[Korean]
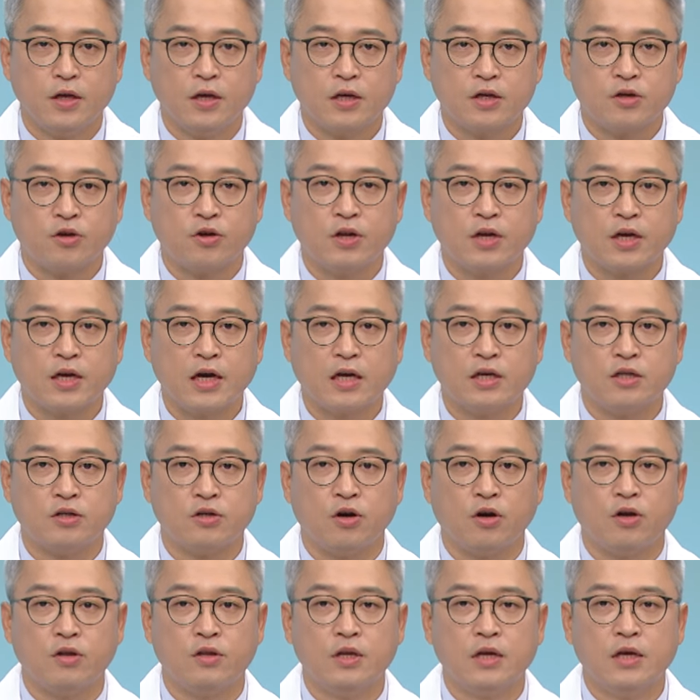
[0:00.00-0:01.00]
그러니까
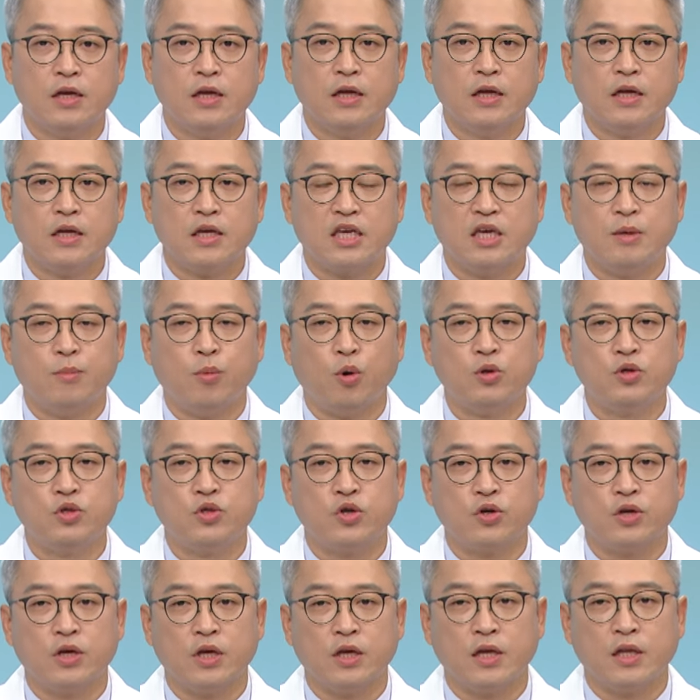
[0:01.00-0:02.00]
그런
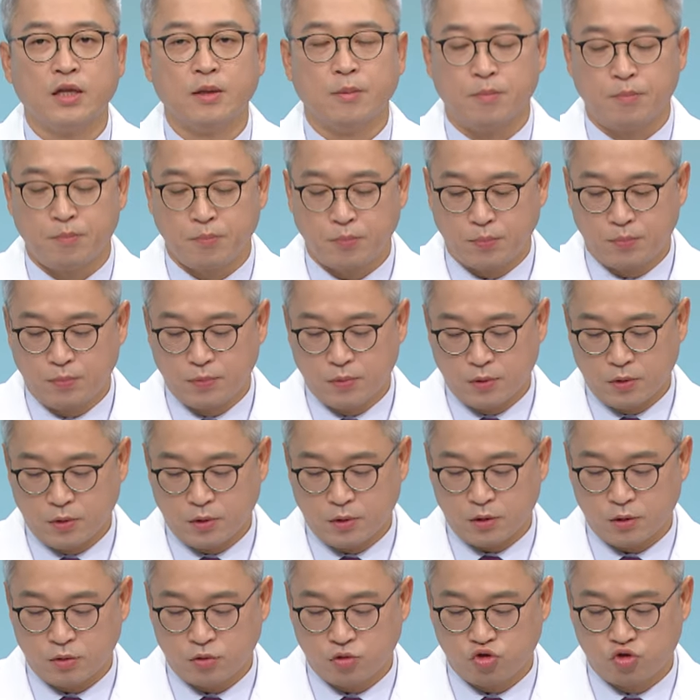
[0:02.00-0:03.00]
기본적인
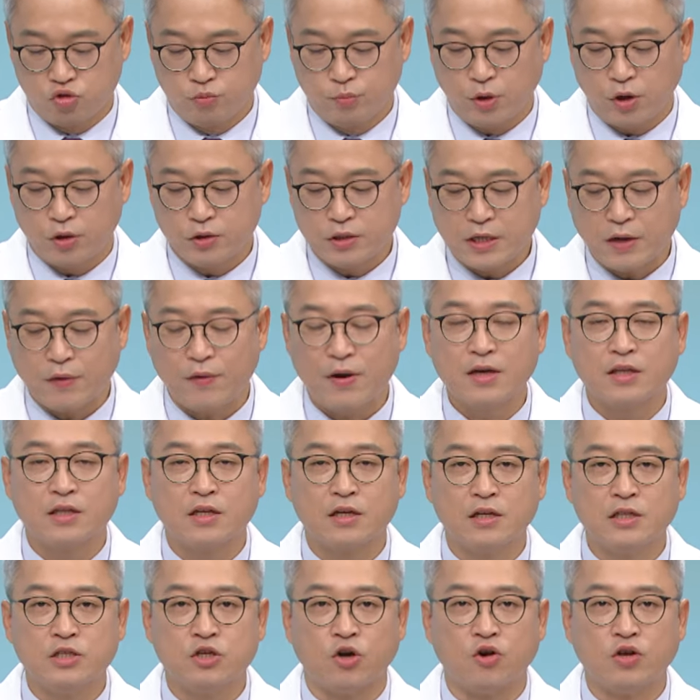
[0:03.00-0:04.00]
어, 주변
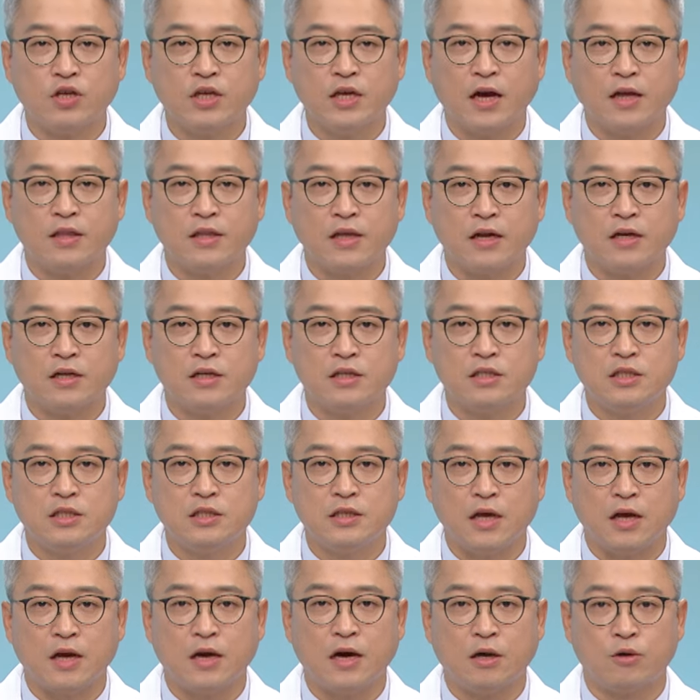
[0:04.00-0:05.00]
상황들을 정리한다는
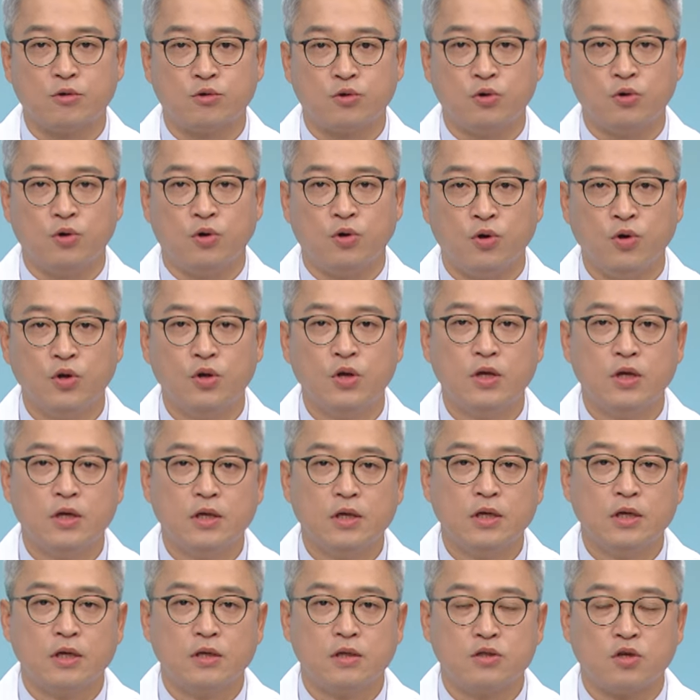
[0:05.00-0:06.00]
생각으로
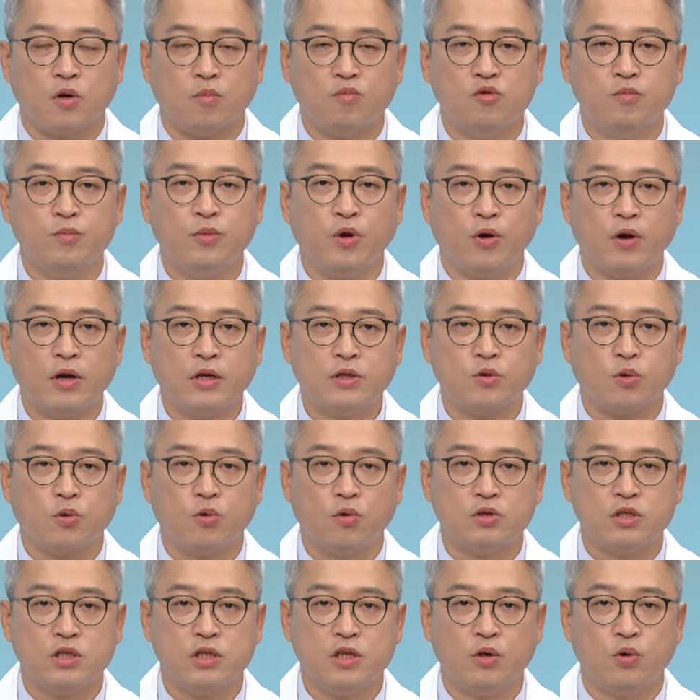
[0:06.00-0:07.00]
네. 전문병원에서
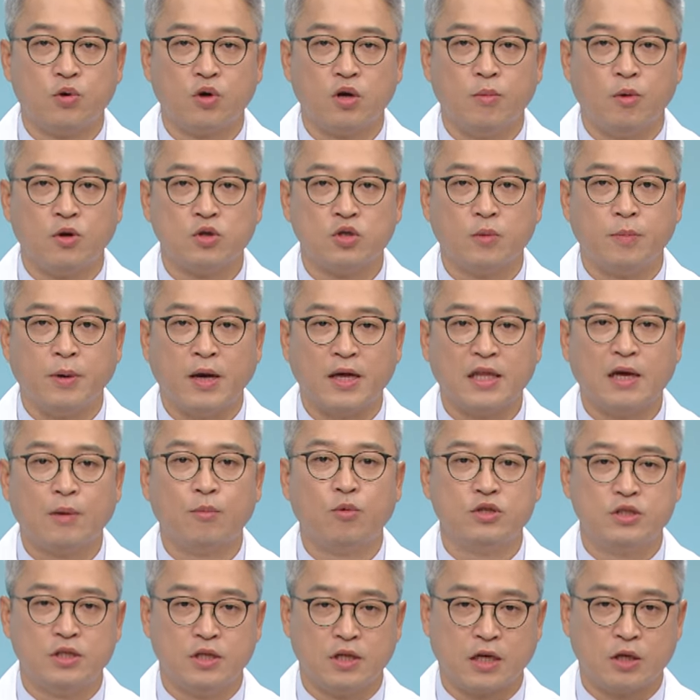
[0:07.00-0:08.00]
꼭 진료를 먼저 네.
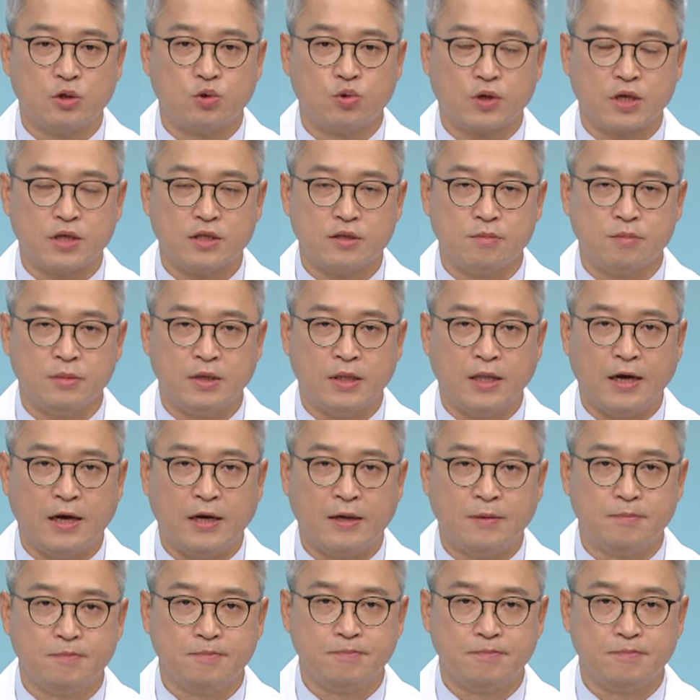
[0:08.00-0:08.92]
받아보시는 게 좋겠습니다.